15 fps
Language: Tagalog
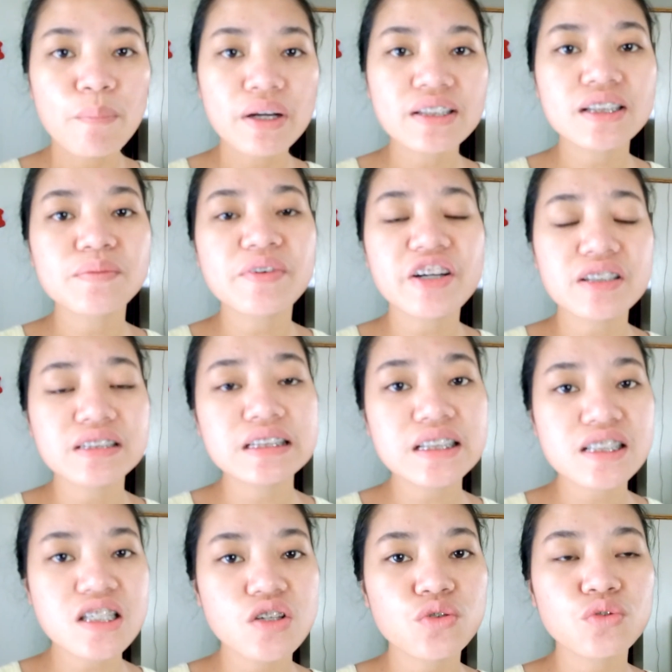Pag nag-vaccine
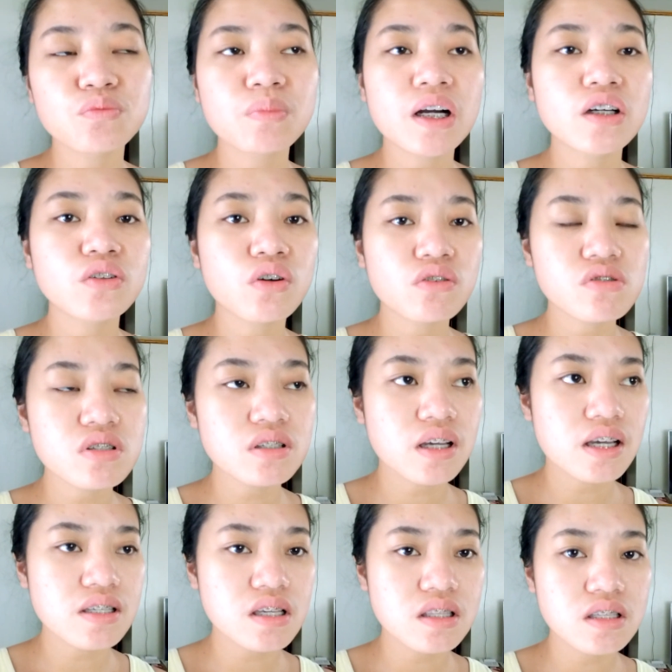kasi yung mga dogs
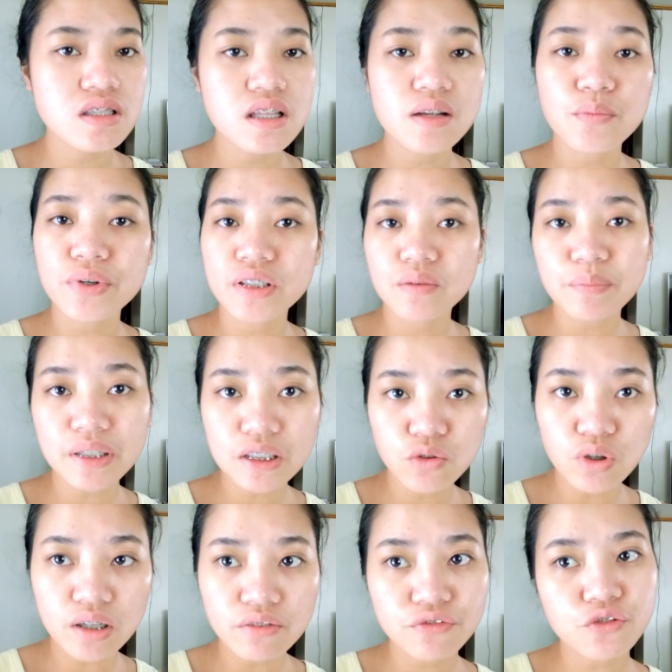guys, hindi sila pwedeng
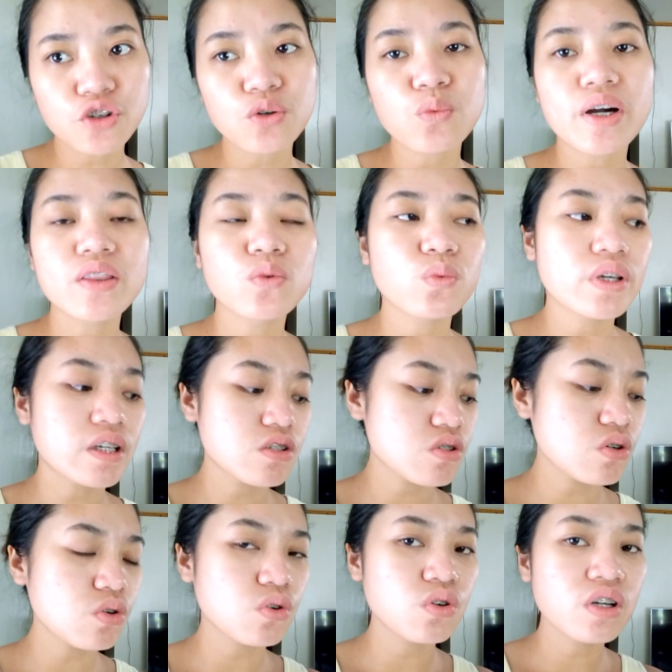paliguan for one week.
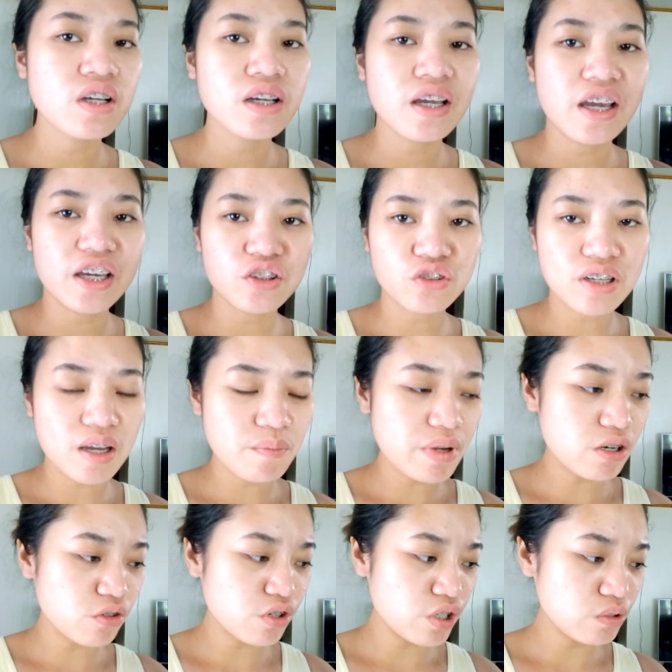So, eto na,
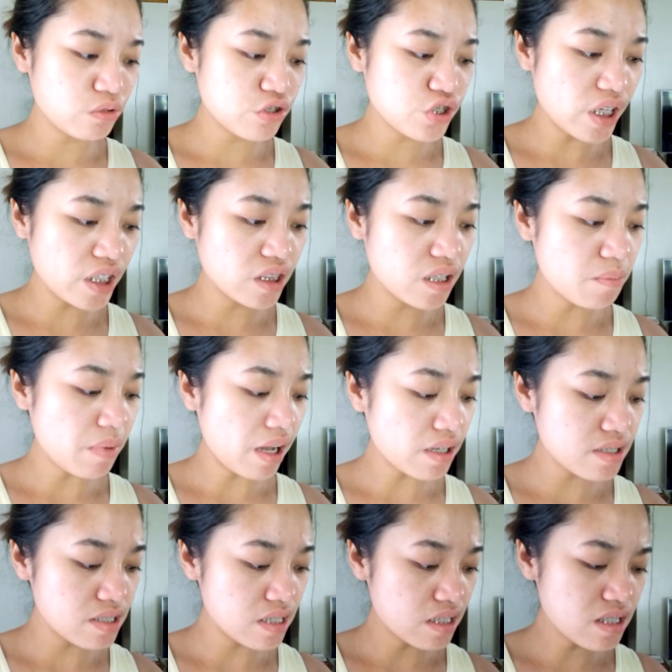meron na yung chain ni
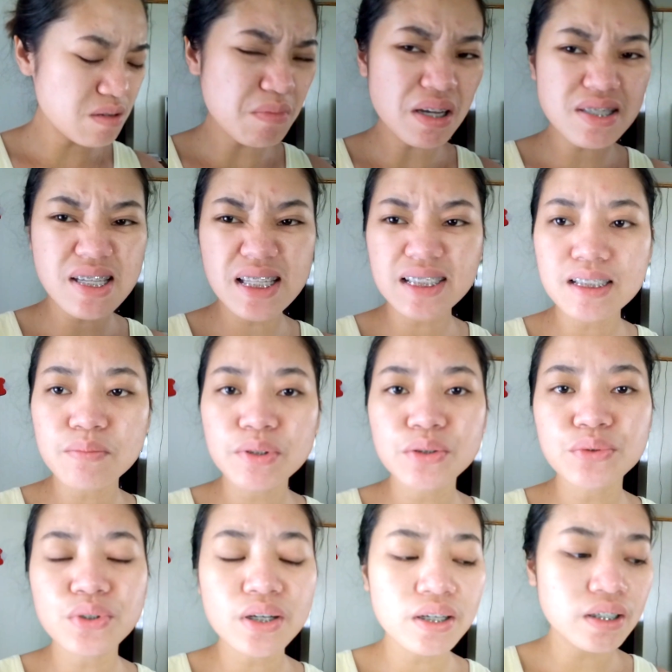Maxi. Si Maxi lang naman
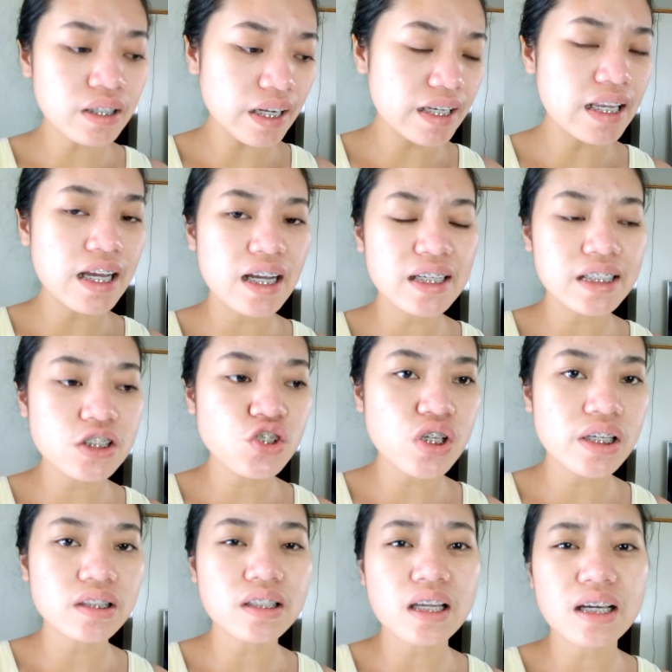yung kailangan
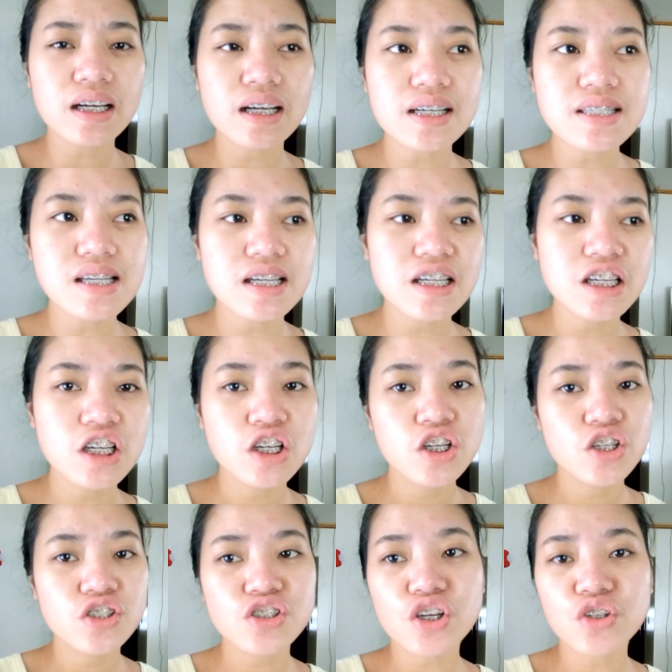i-chain talaga kasi
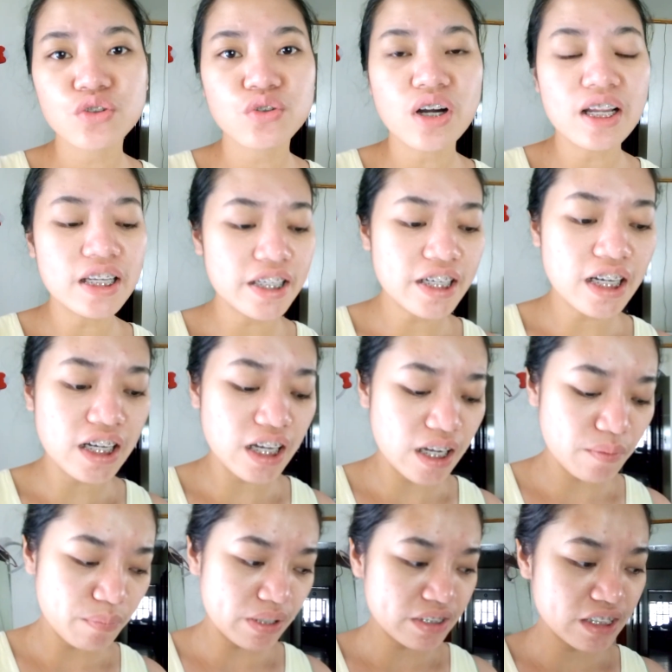siya yung
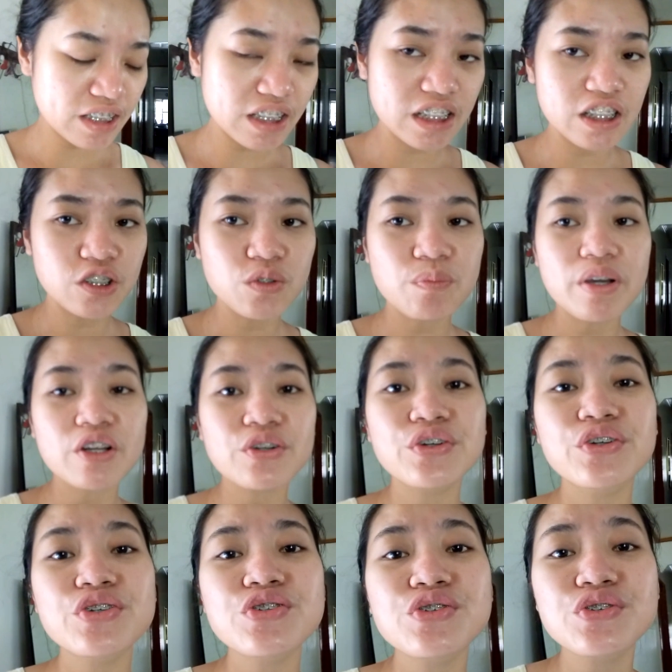aligaga pag naliligo.
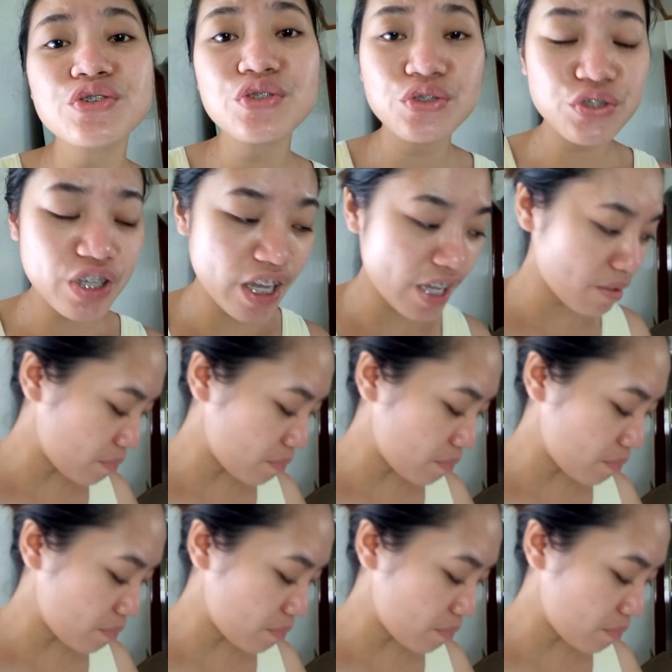Pero gustong gusto niya